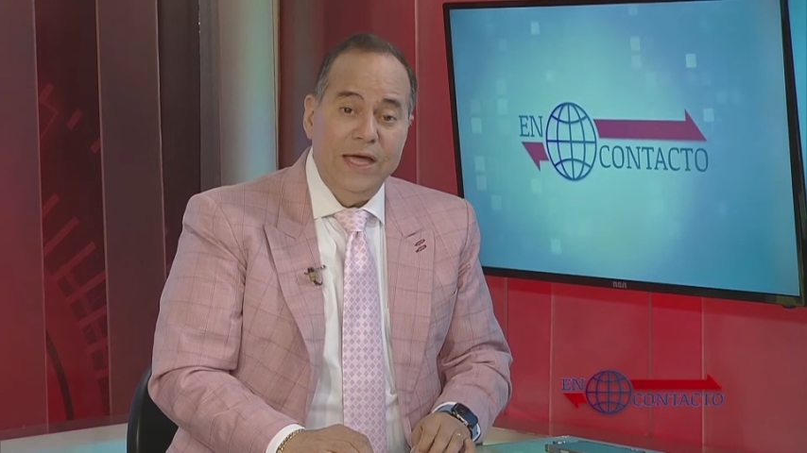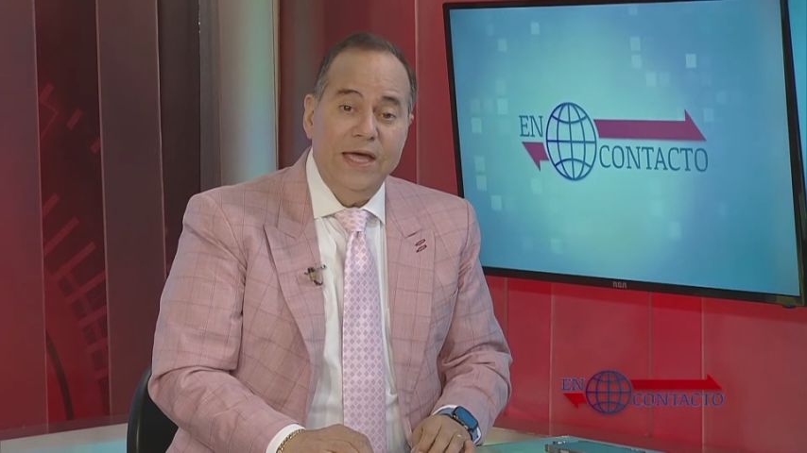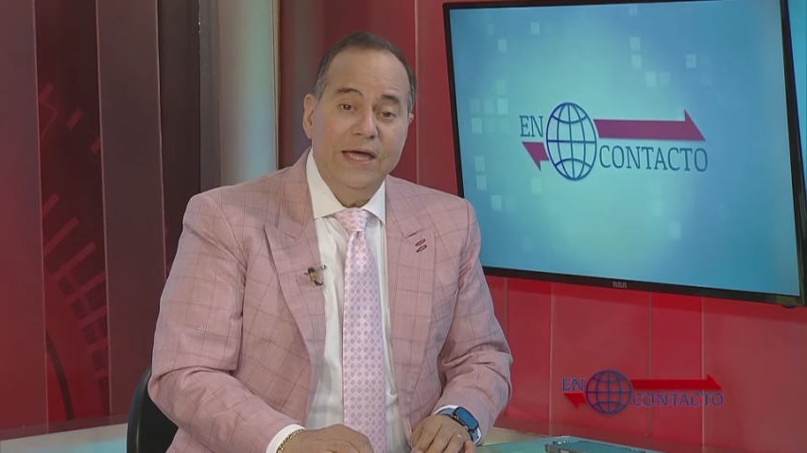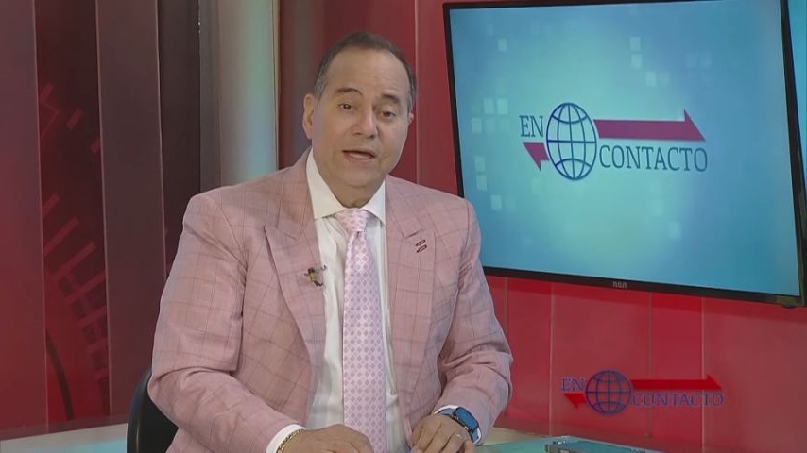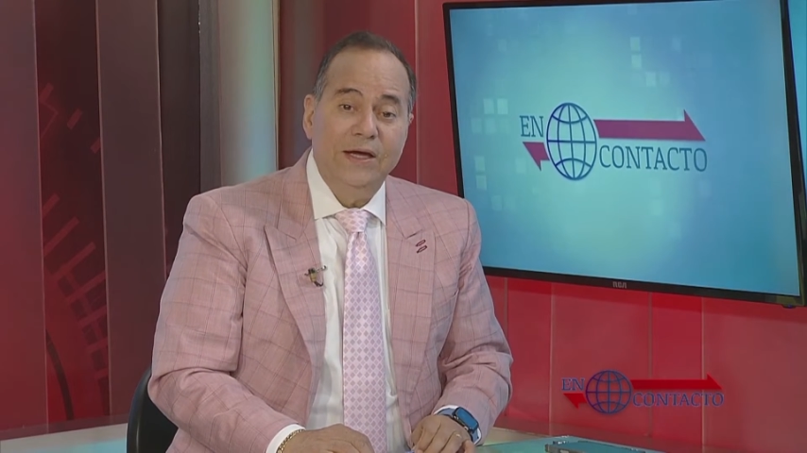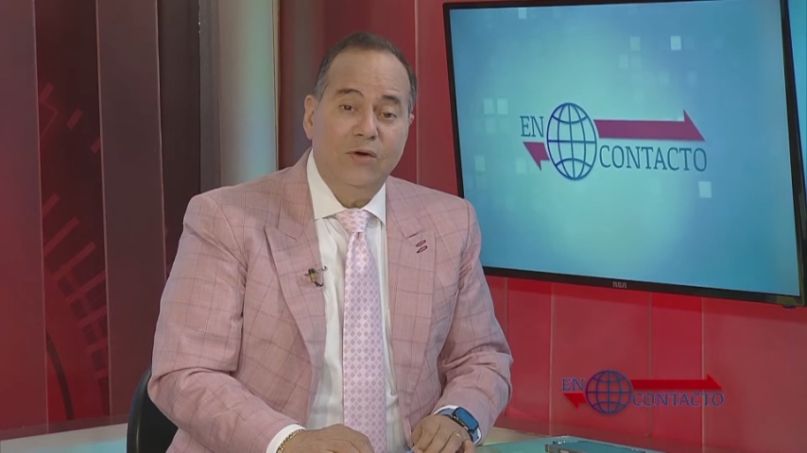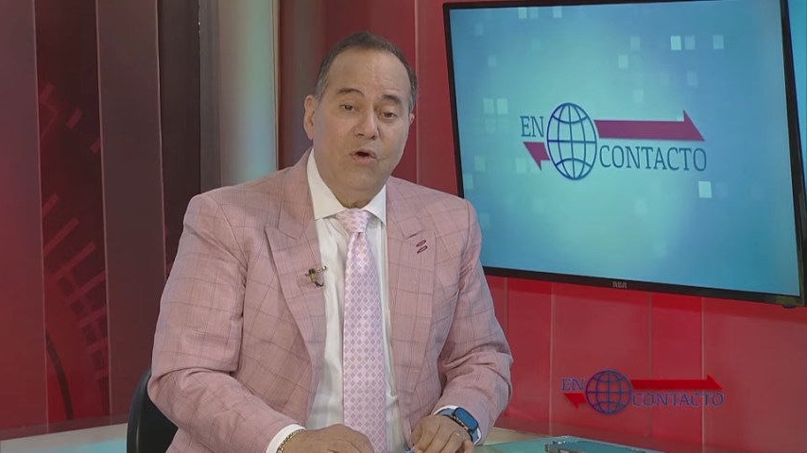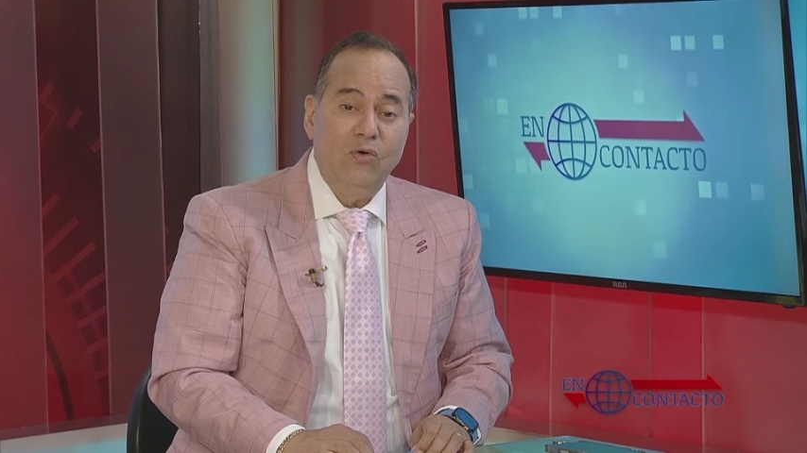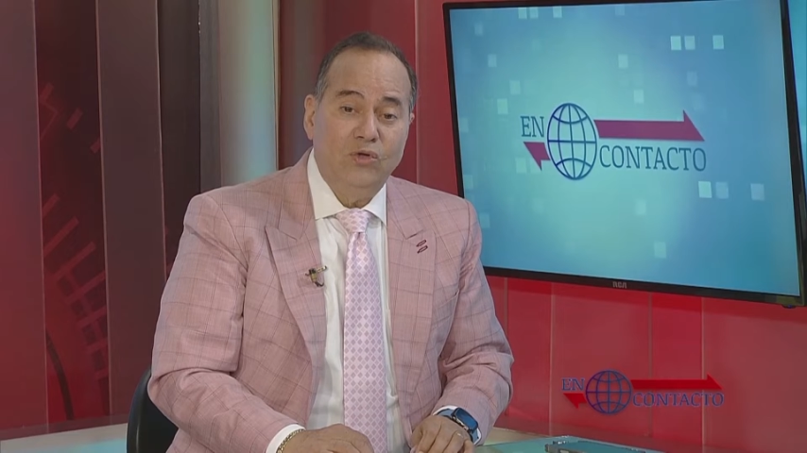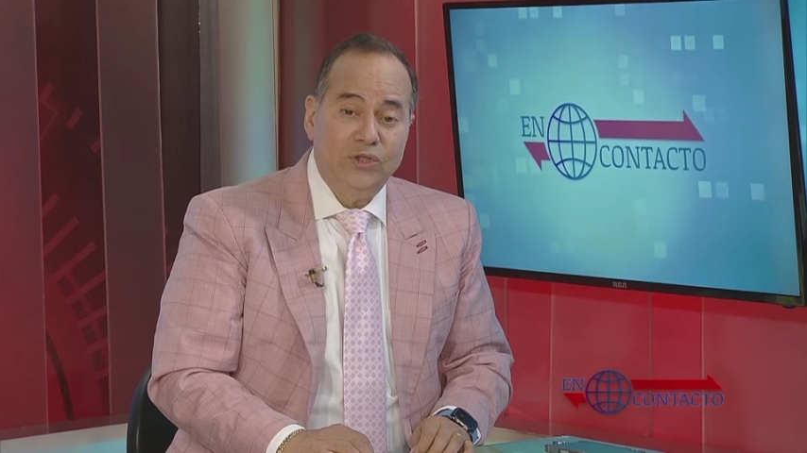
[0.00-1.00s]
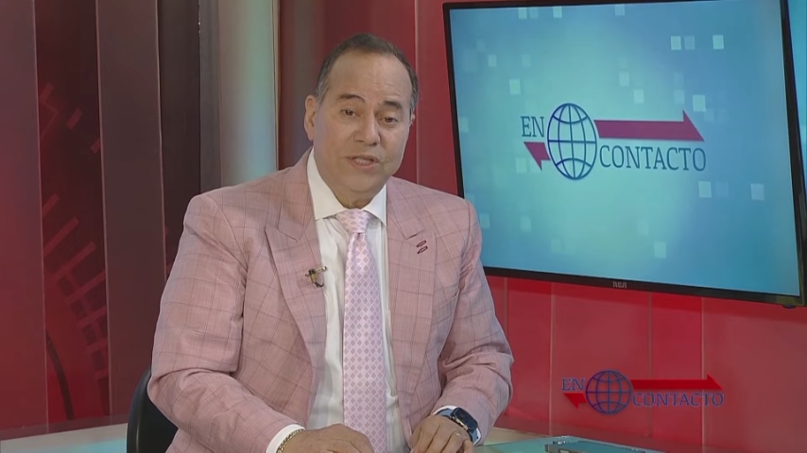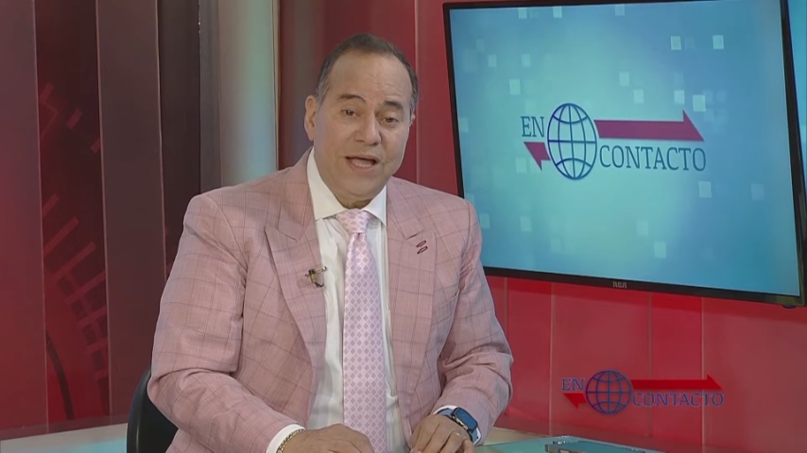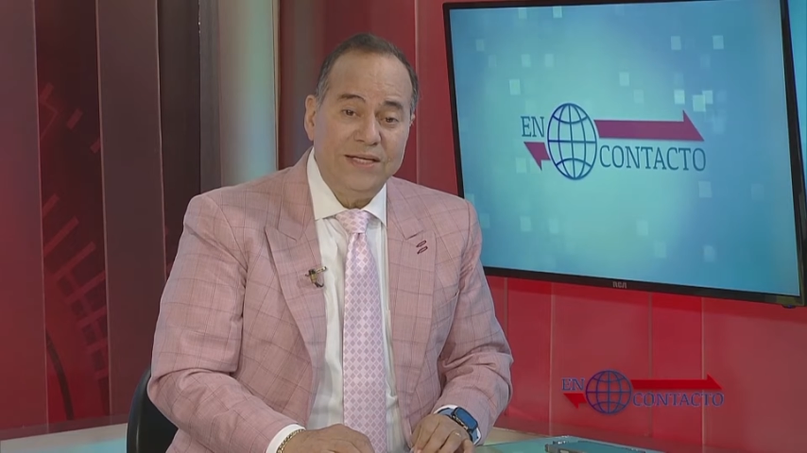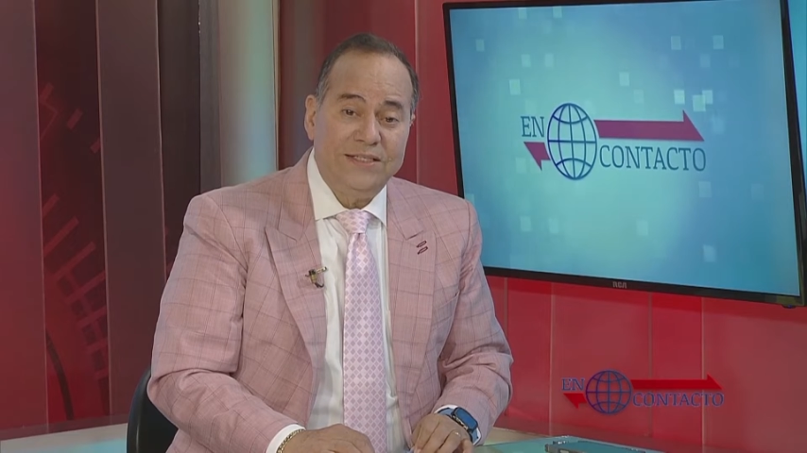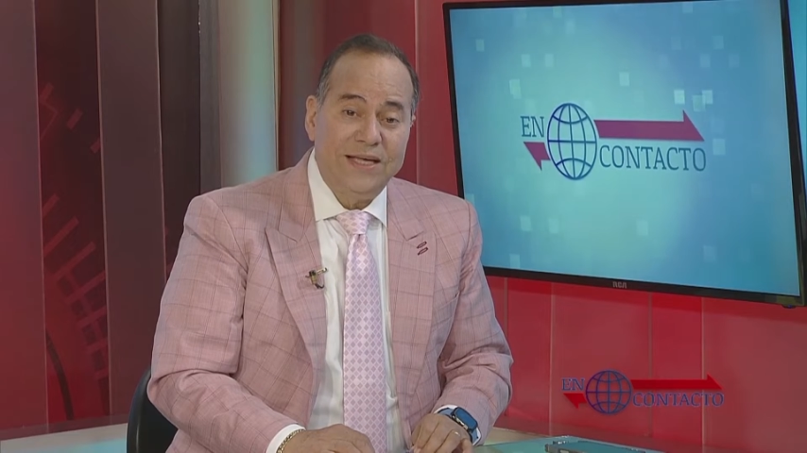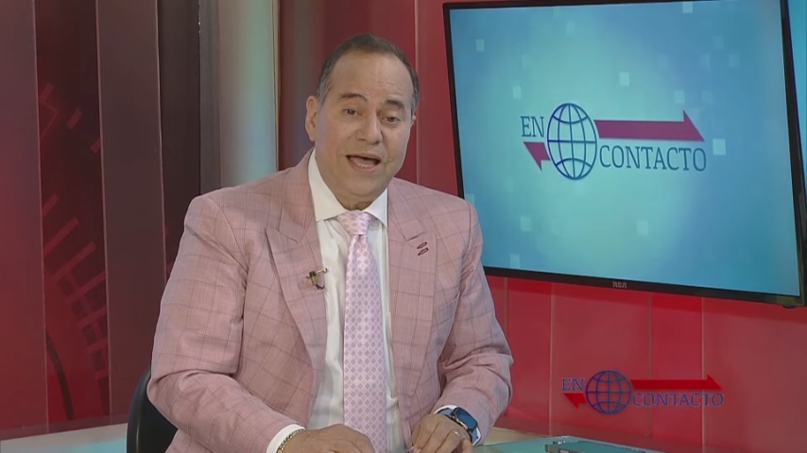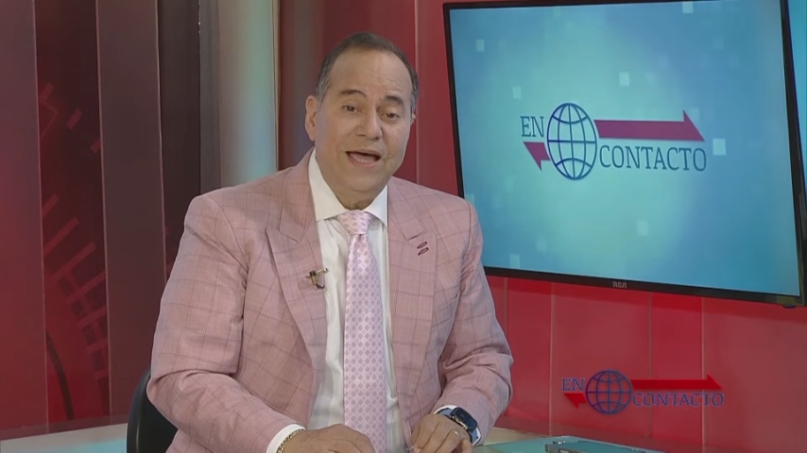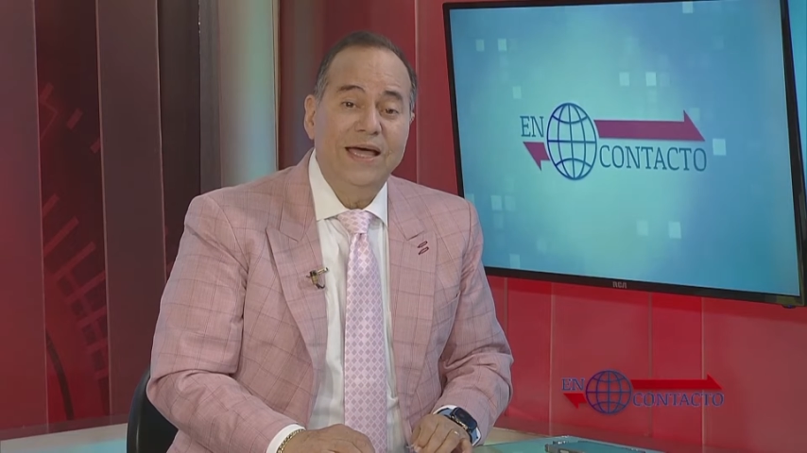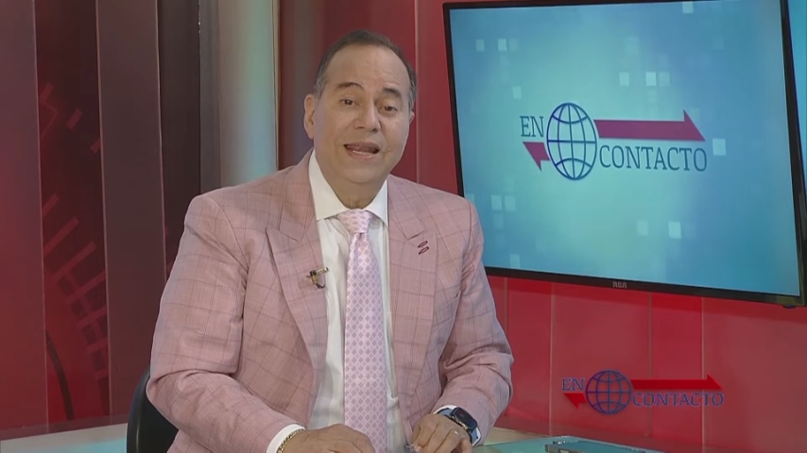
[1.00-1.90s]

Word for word: en Constanza,